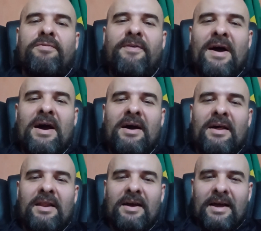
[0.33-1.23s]

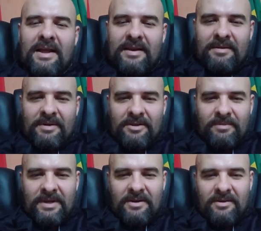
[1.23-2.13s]
Fala galerinha, mais ou
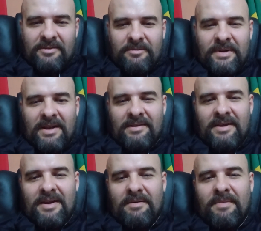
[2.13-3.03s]
menos, tudo belezeira?